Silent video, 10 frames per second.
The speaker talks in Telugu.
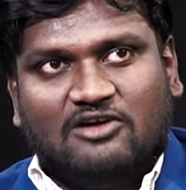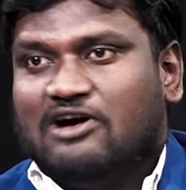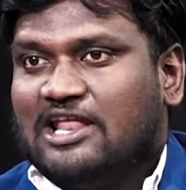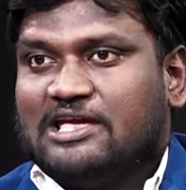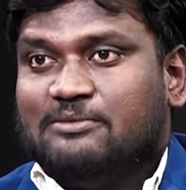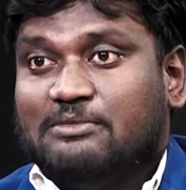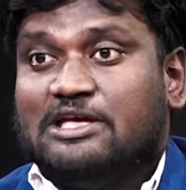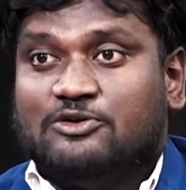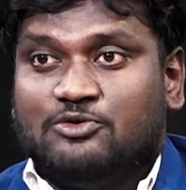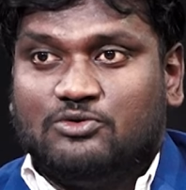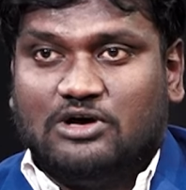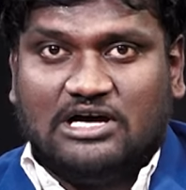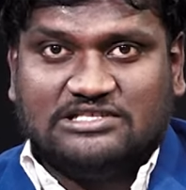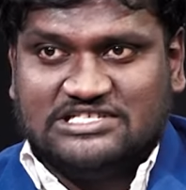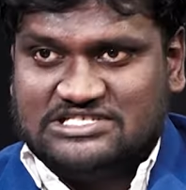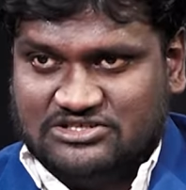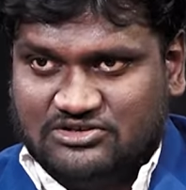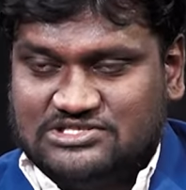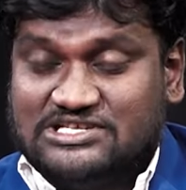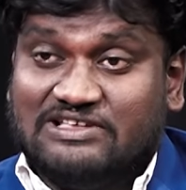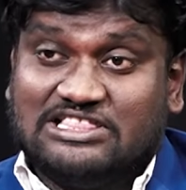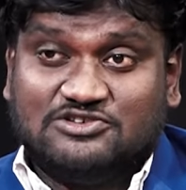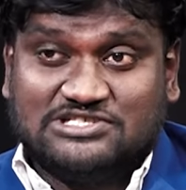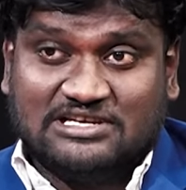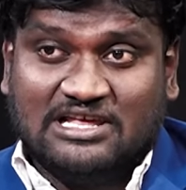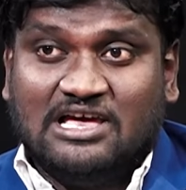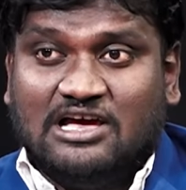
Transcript: వాళ్ళకి మీరు జస్ట్ సెవెన్ థౌజండ్